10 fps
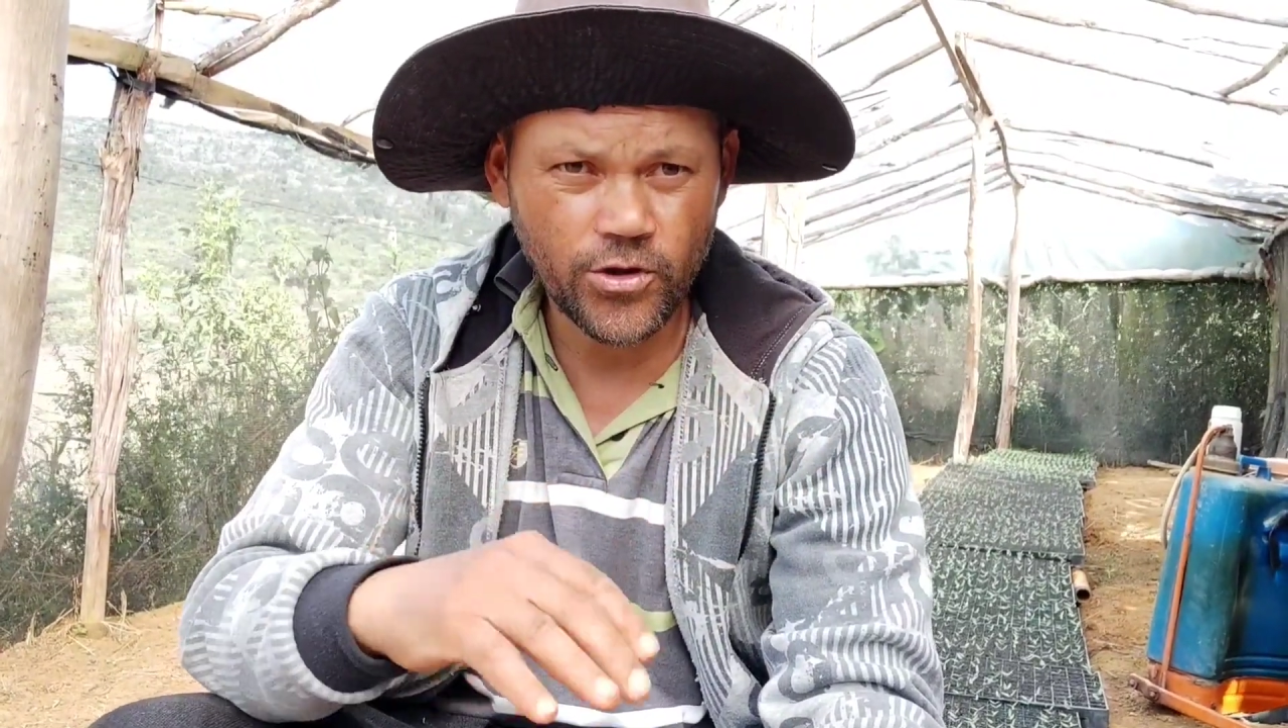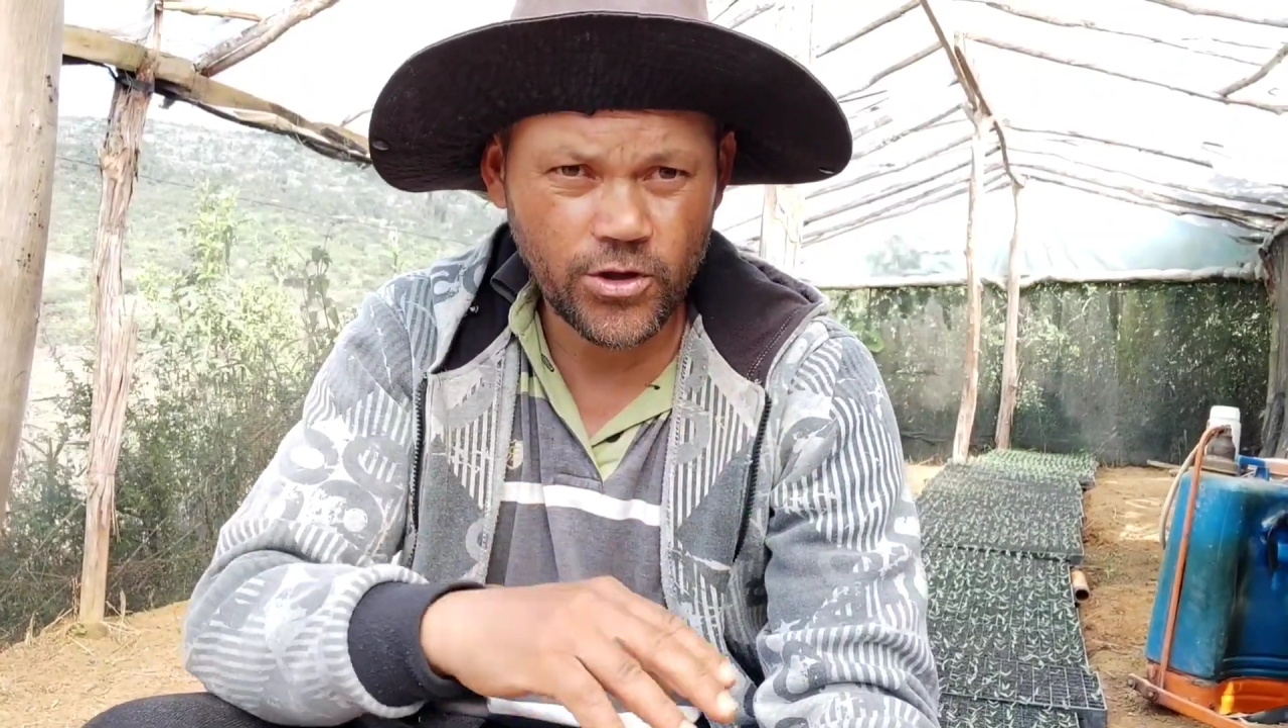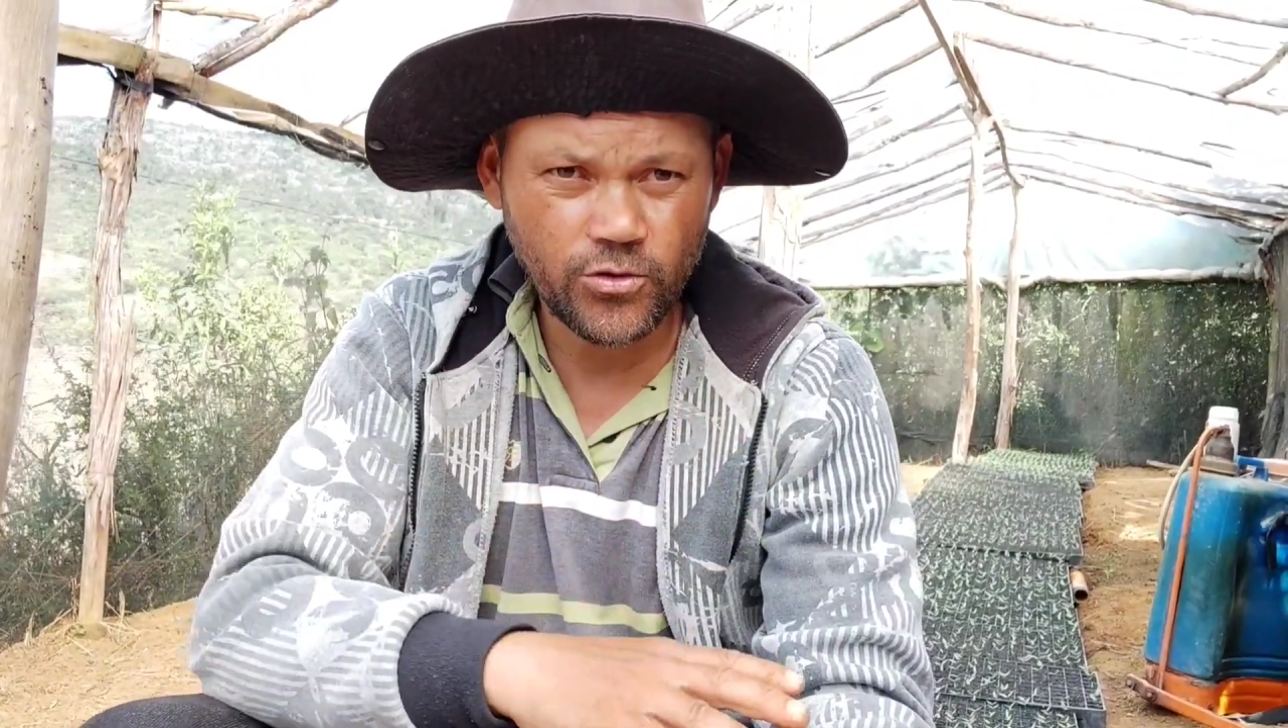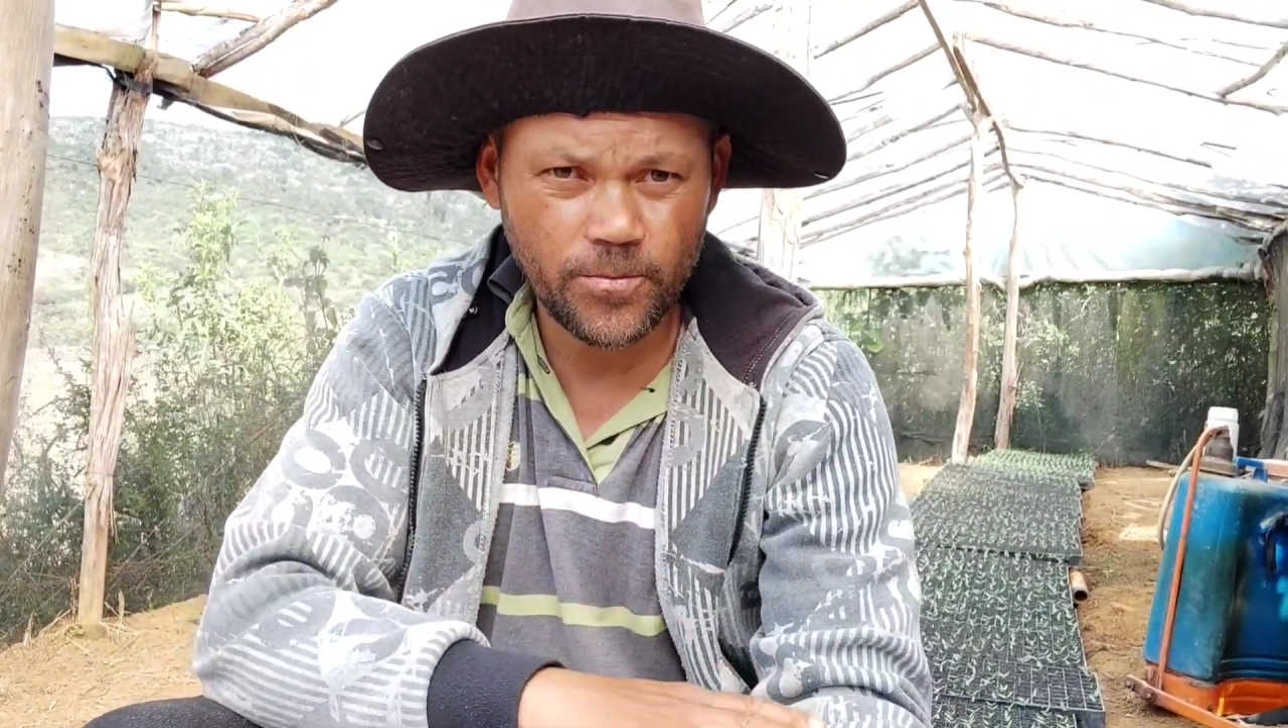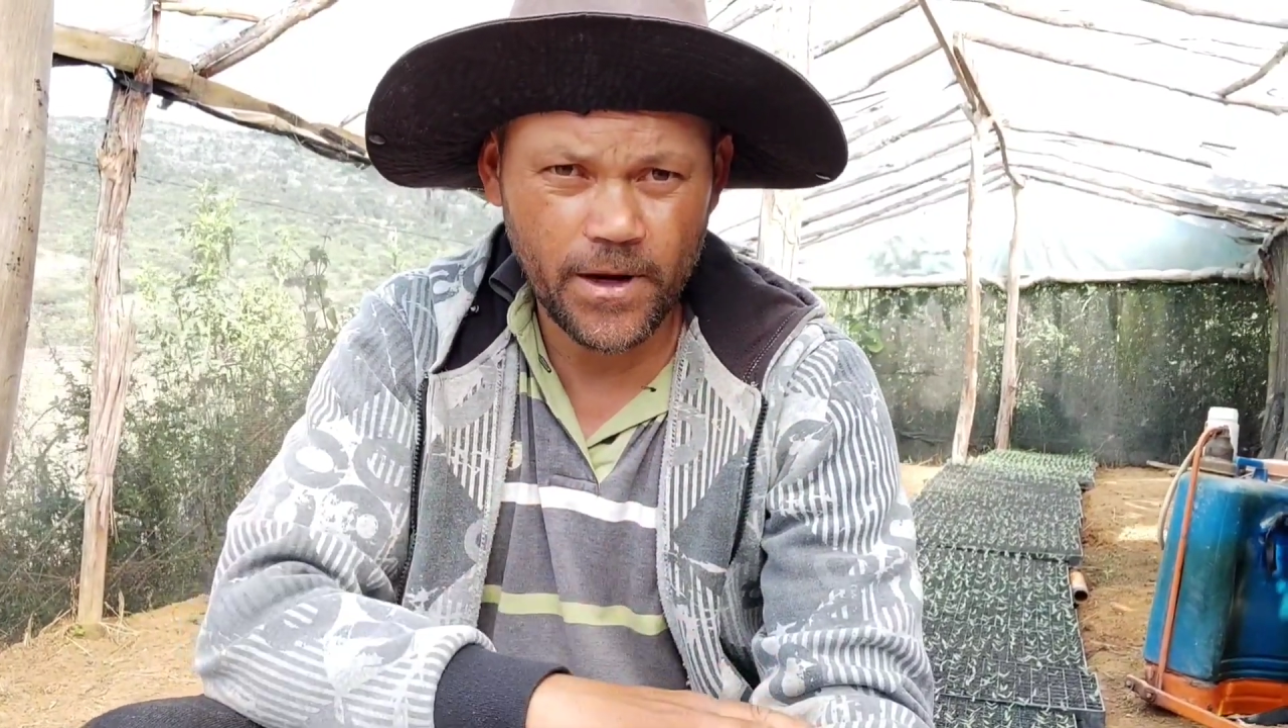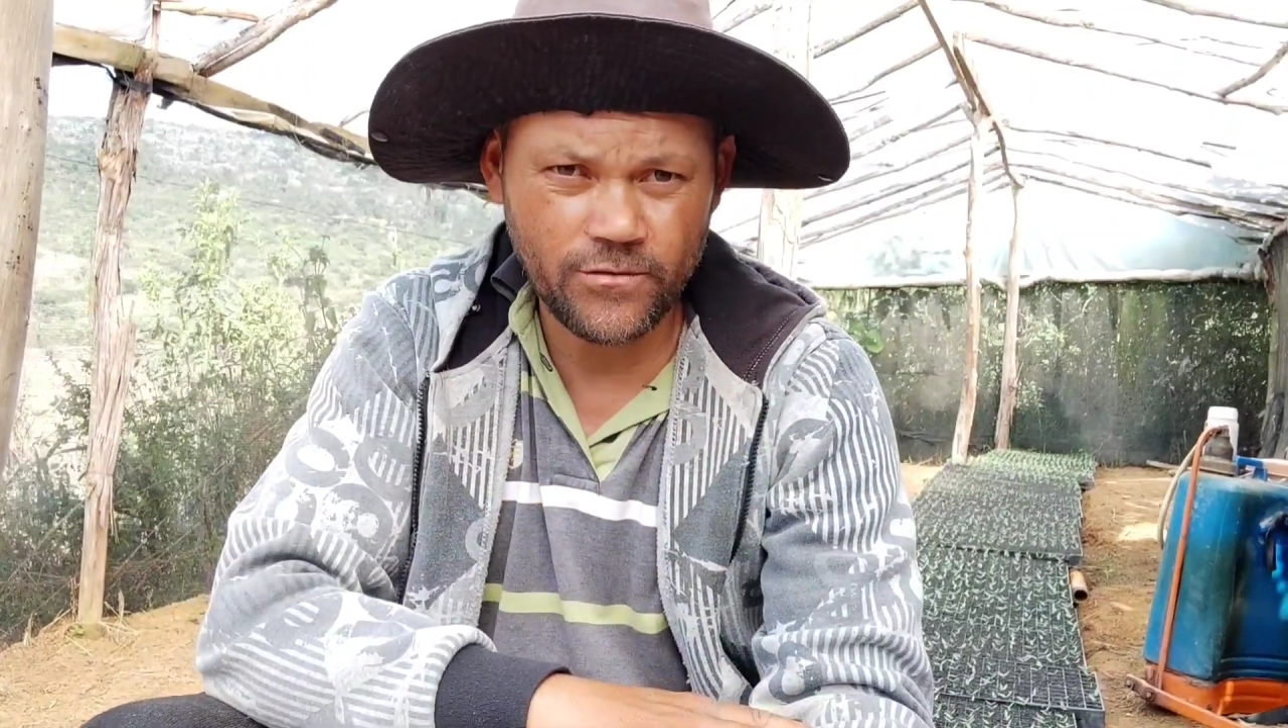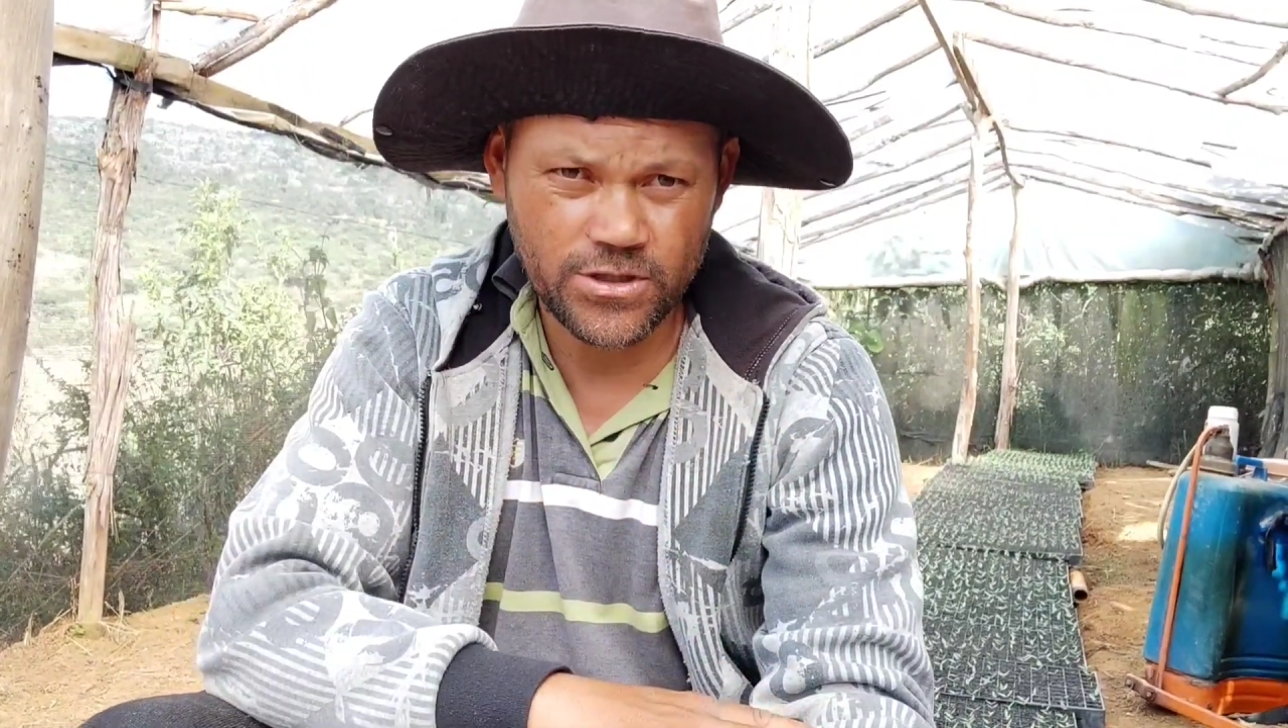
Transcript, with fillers: conteúdo para